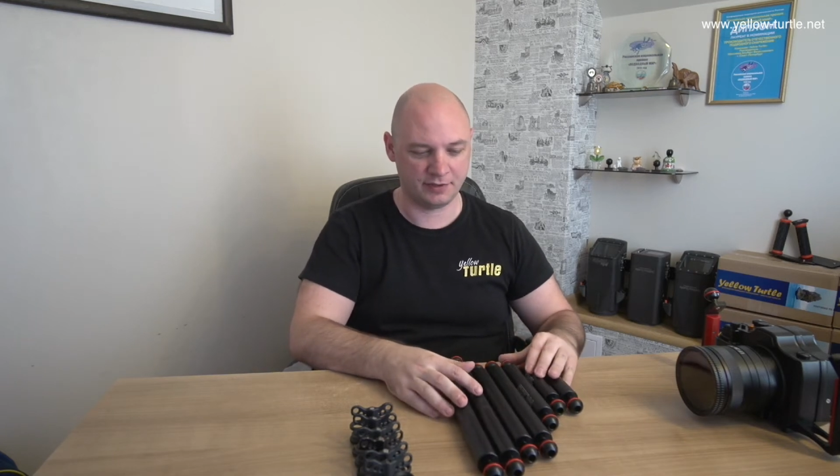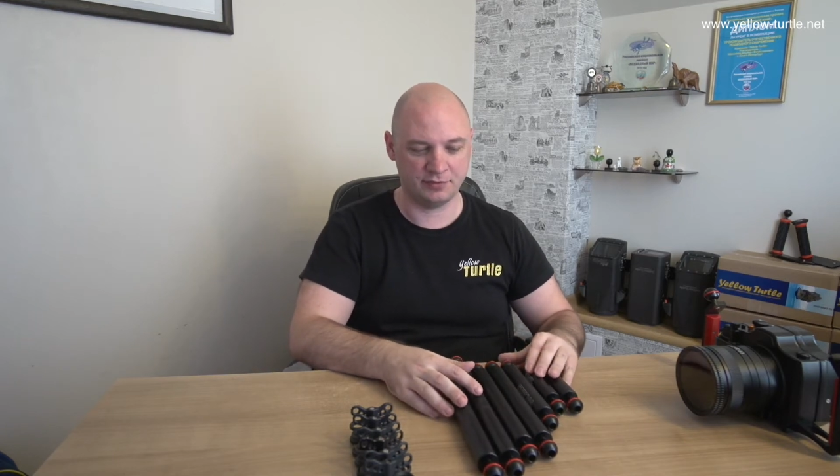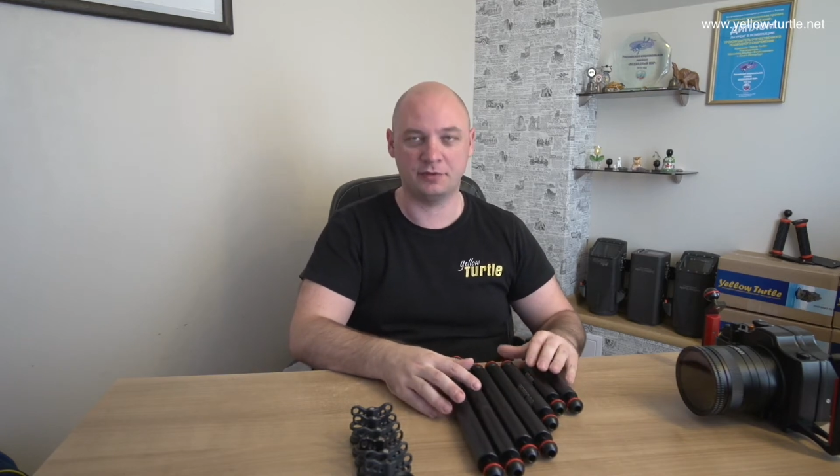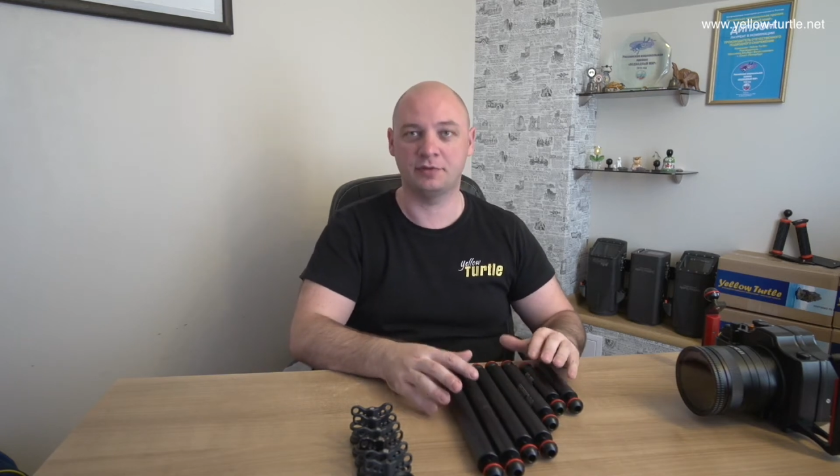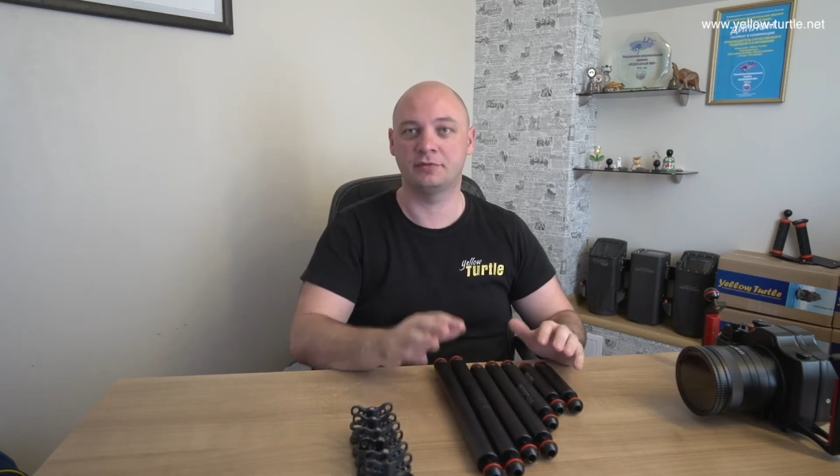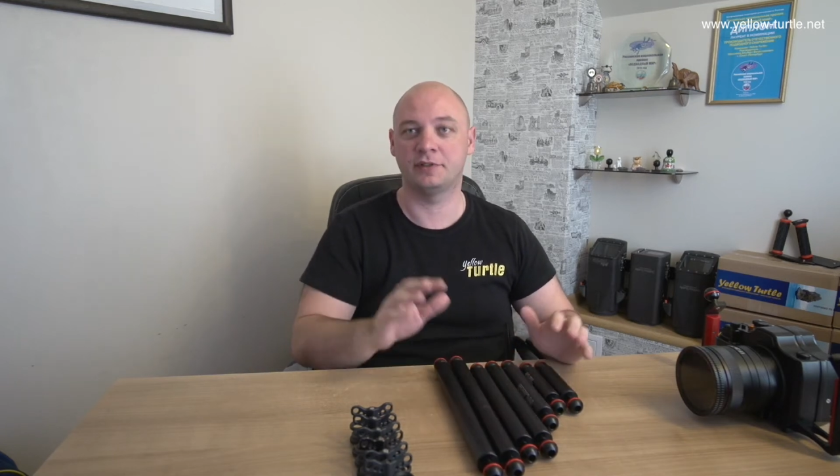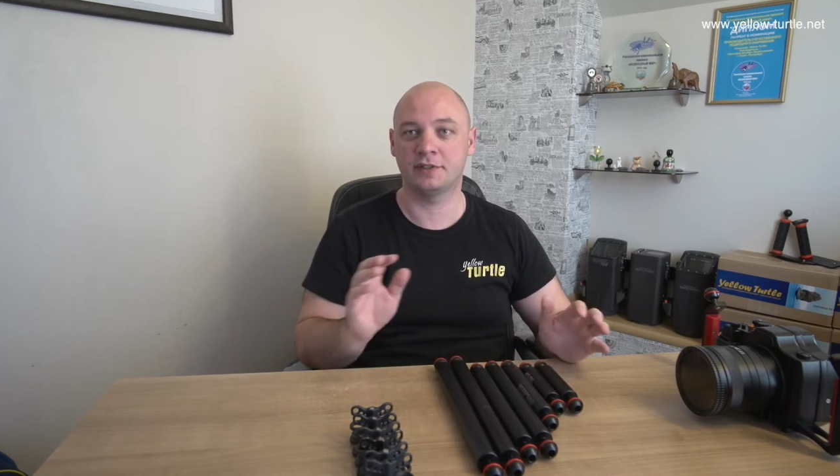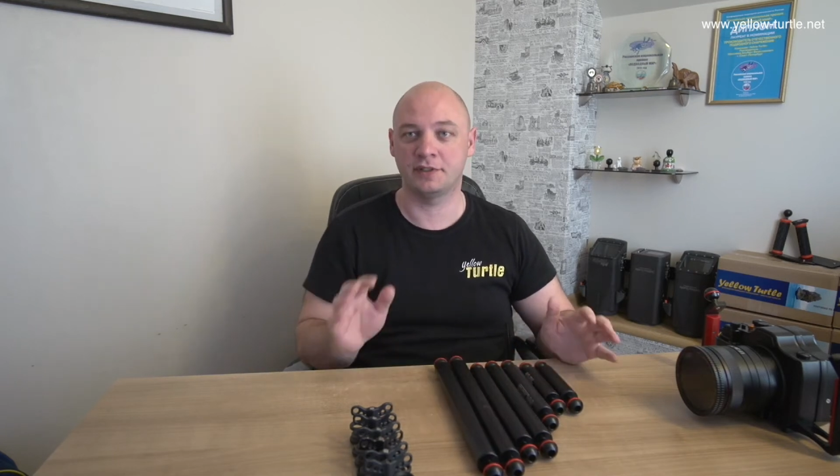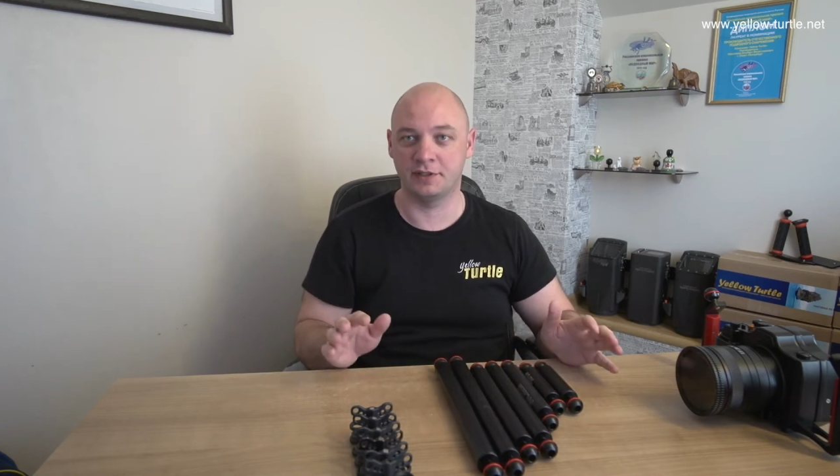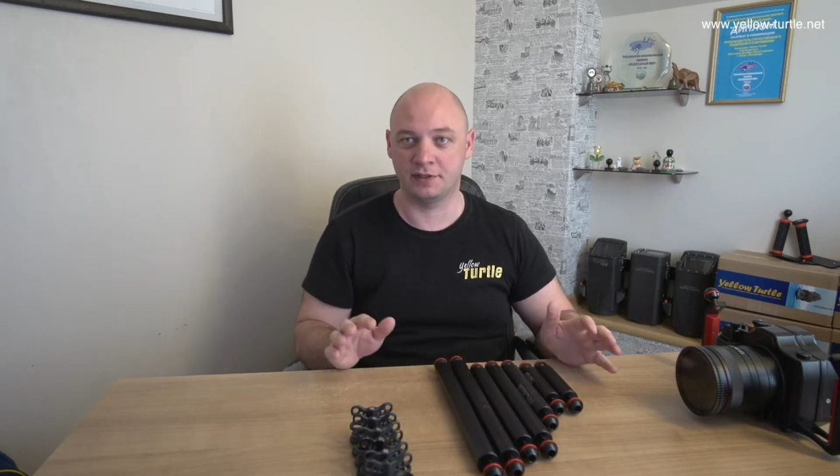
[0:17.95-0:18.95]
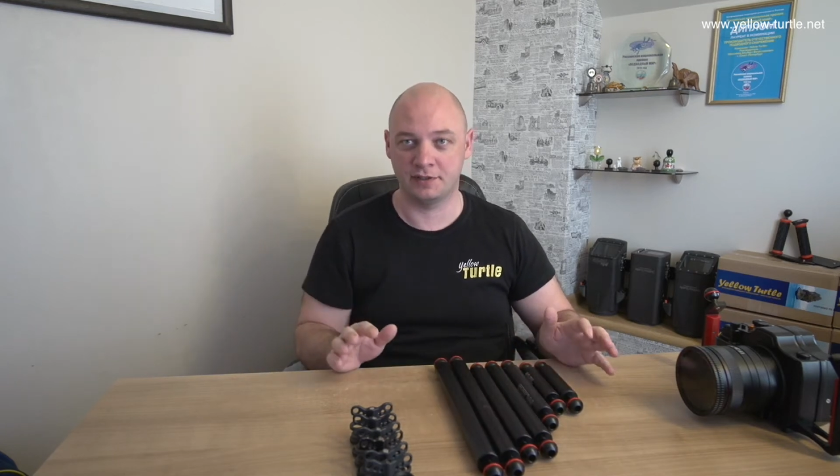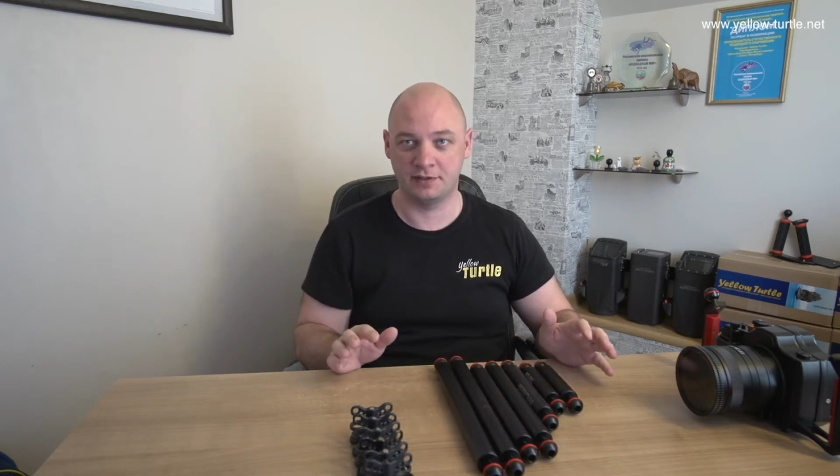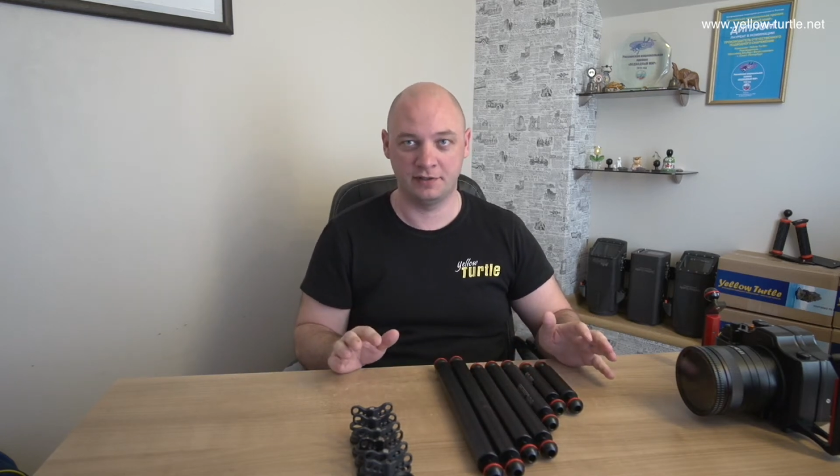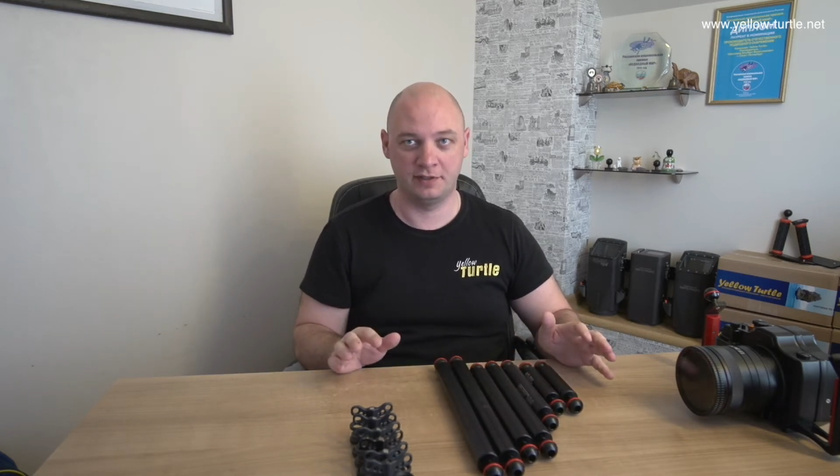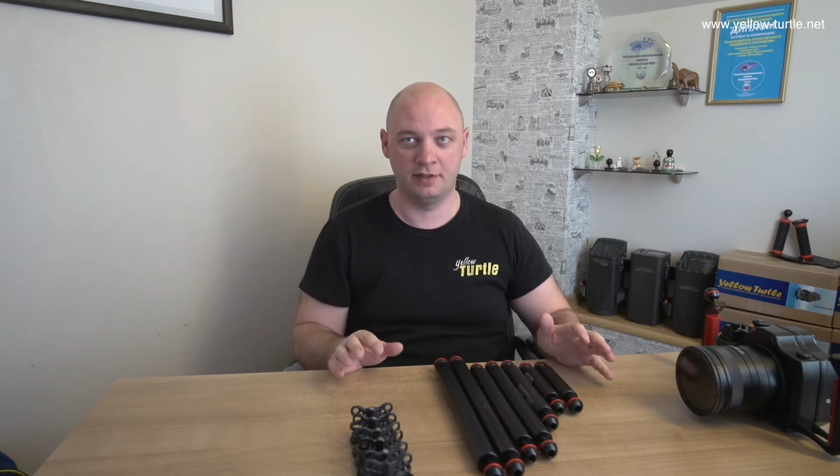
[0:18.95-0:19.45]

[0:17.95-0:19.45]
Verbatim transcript: которые у нас есть.